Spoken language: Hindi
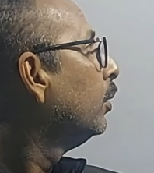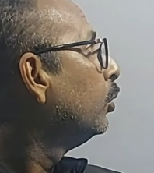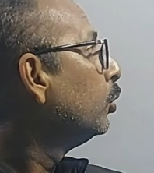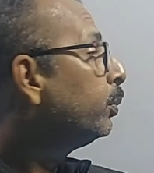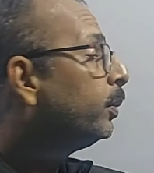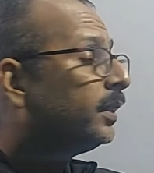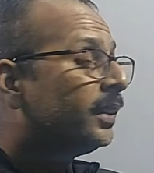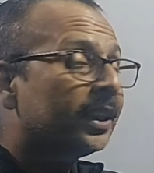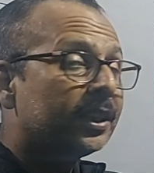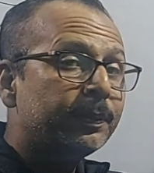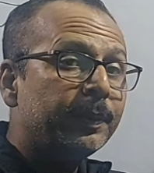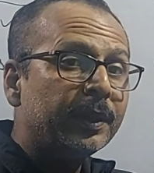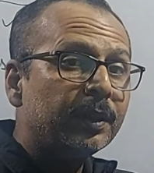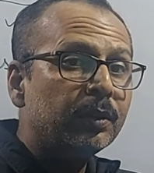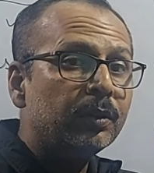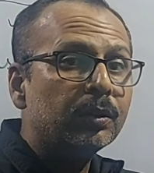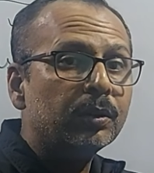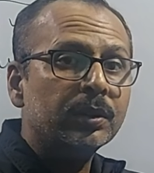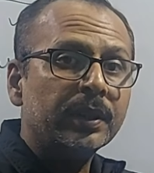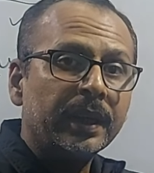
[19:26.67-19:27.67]
तो उसमें सिक्स भी
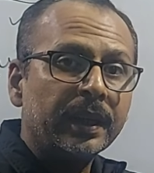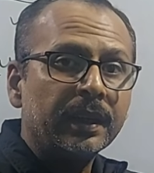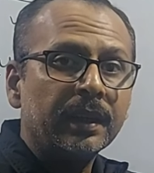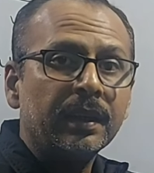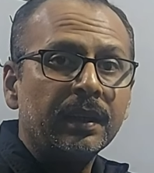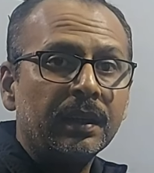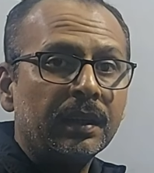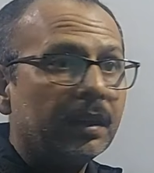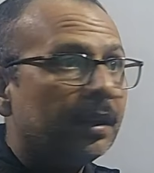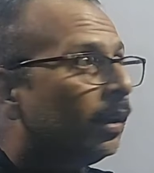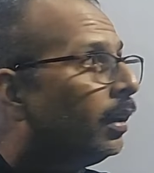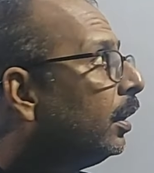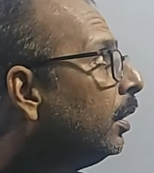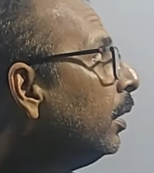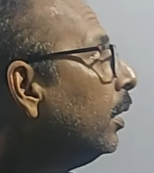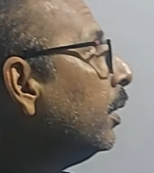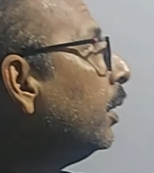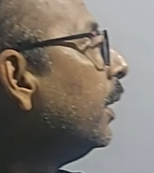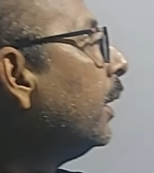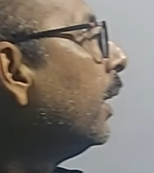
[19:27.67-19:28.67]
इंक्लूड हो जाएगा
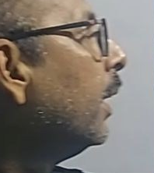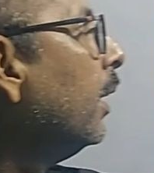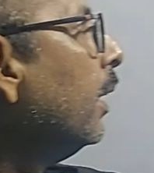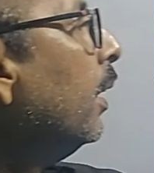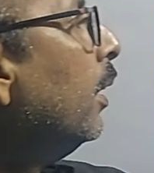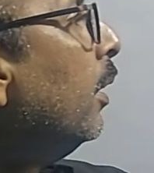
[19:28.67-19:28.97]
ठीक है